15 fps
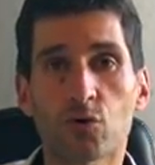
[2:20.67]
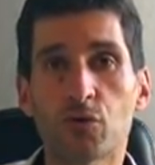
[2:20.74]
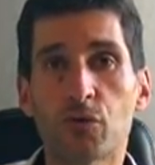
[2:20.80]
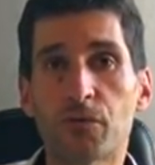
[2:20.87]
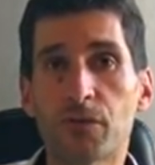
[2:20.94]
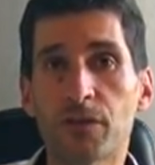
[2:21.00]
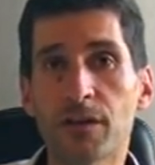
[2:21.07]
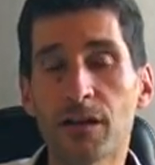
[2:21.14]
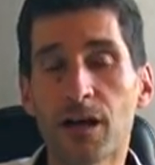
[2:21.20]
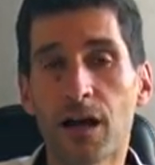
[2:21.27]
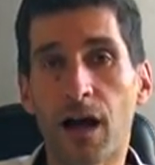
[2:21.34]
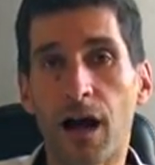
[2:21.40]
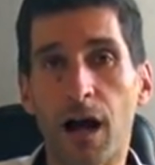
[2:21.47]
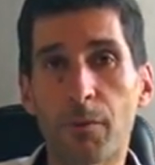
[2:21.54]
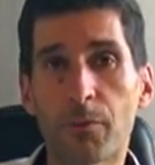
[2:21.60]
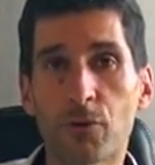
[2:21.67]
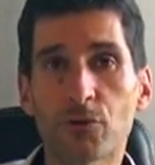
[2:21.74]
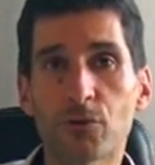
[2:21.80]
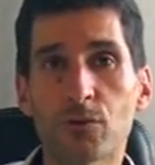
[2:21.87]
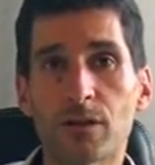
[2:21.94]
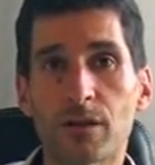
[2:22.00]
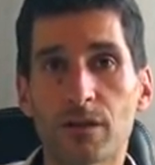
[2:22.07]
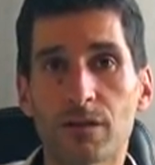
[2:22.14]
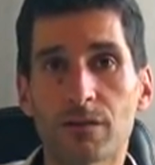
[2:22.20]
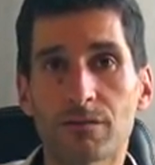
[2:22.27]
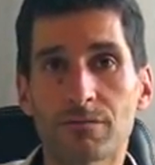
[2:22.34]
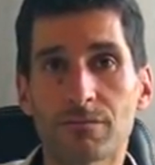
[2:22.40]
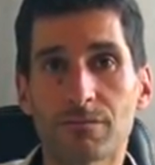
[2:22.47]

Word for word: se fait abandonner.